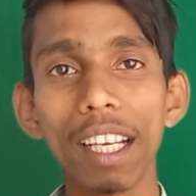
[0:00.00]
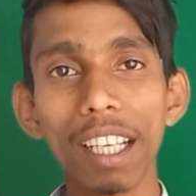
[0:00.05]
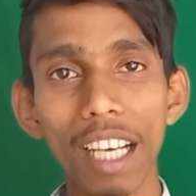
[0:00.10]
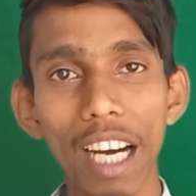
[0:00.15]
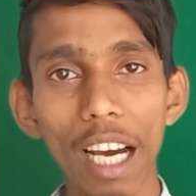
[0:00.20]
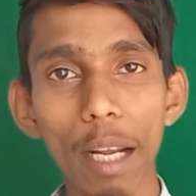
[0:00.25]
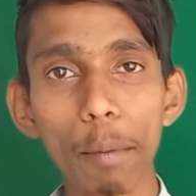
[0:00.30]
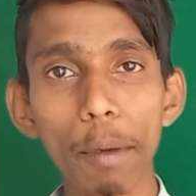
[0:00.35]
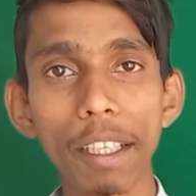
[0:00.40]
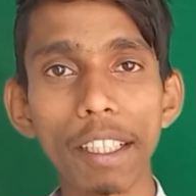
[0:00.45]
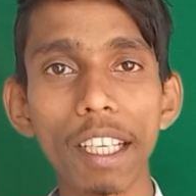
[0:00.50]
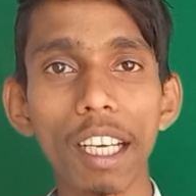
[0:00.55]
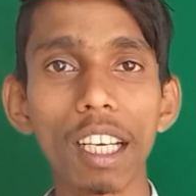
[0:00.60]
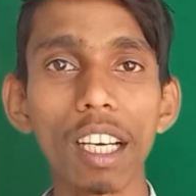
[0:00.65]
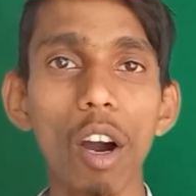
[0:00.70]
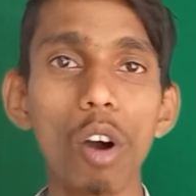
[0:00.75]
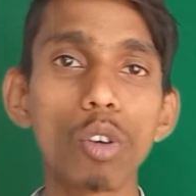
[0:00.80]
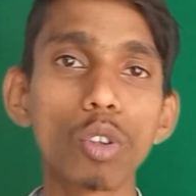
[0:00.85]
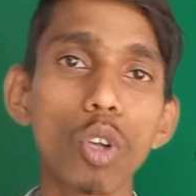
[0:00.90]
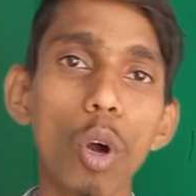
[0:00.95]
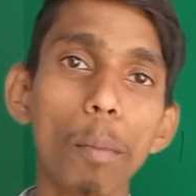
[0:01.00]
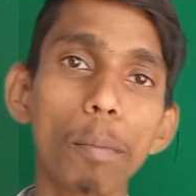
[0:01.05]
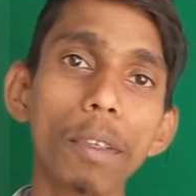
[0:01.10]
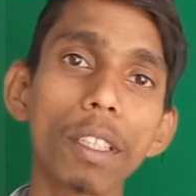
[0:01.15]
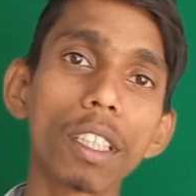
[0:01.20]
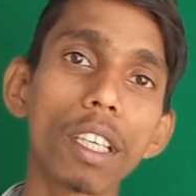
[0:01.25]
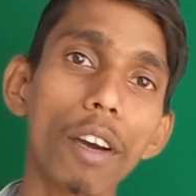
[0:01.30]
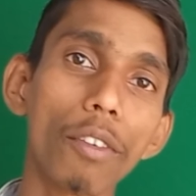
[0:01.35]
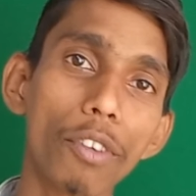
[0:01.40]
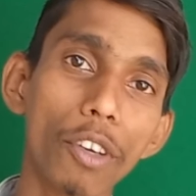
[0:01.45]
घर बैठे अकाउंट
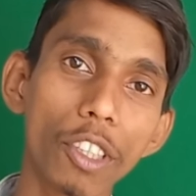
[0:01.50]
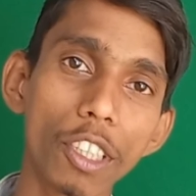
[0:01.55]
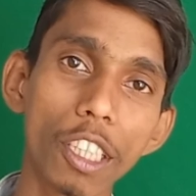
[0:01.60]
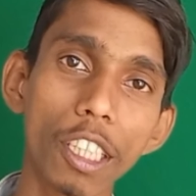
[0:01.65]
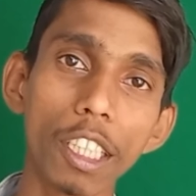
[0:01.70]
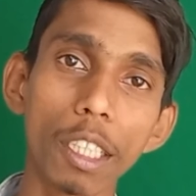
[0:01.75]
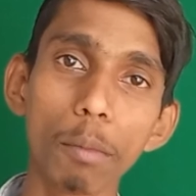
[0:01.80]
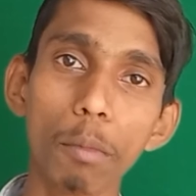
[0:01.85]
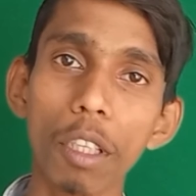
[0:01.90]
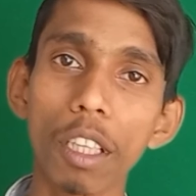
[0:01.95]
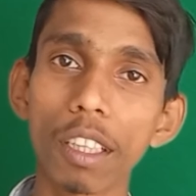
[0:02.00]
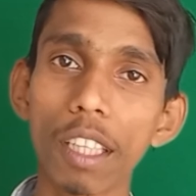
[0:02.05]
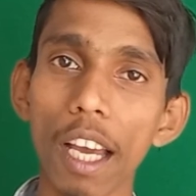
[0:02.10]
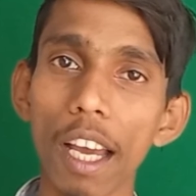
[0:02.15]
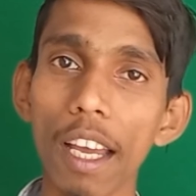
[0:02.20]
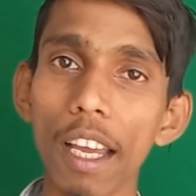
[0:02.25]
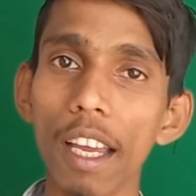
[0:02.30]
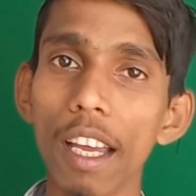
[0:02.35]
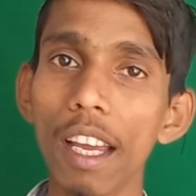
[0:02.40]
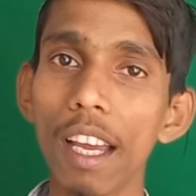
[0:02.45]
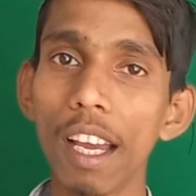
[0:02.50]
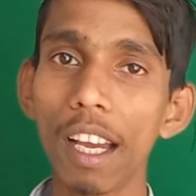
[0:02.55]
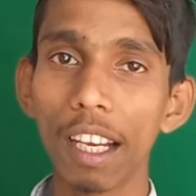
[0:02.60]
ओपनिंग का फैसिलिटी मिलता है